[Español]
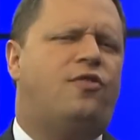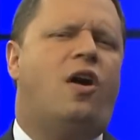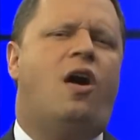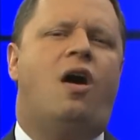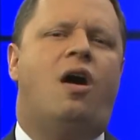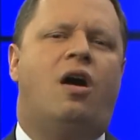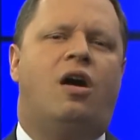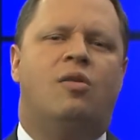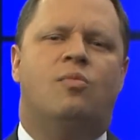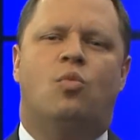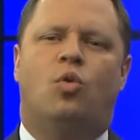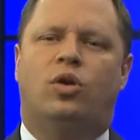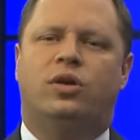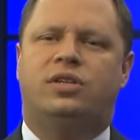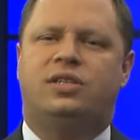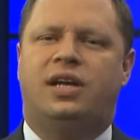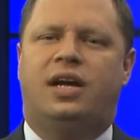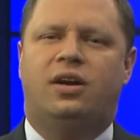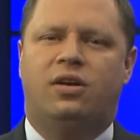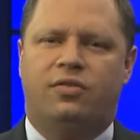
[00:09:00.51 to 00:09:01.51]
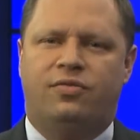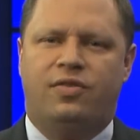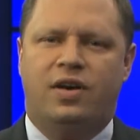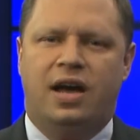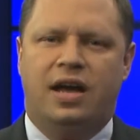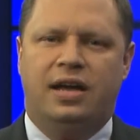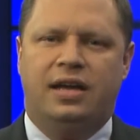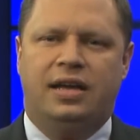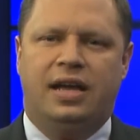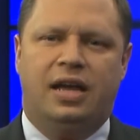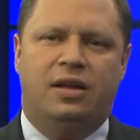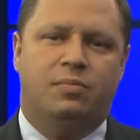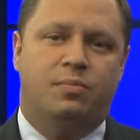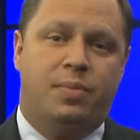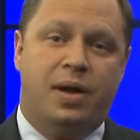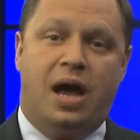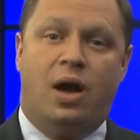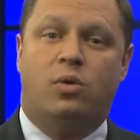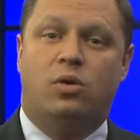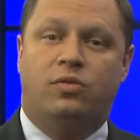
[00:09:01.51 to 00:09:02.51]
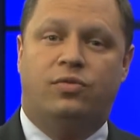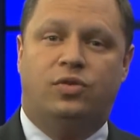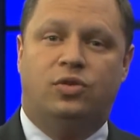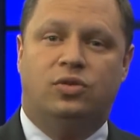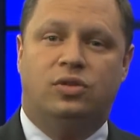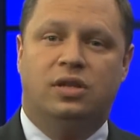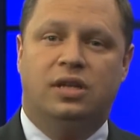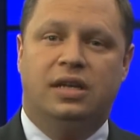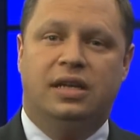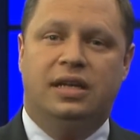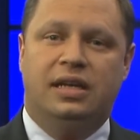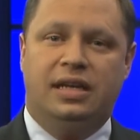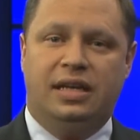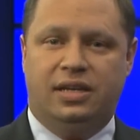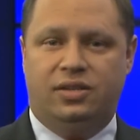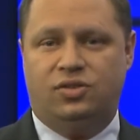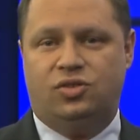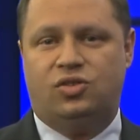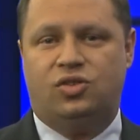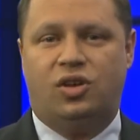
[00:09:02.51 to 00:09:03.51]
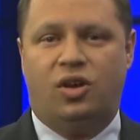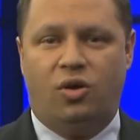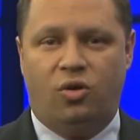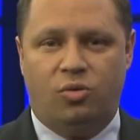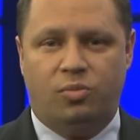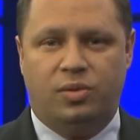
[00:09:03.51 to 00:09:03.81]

aterrador y poderoso en magnitud.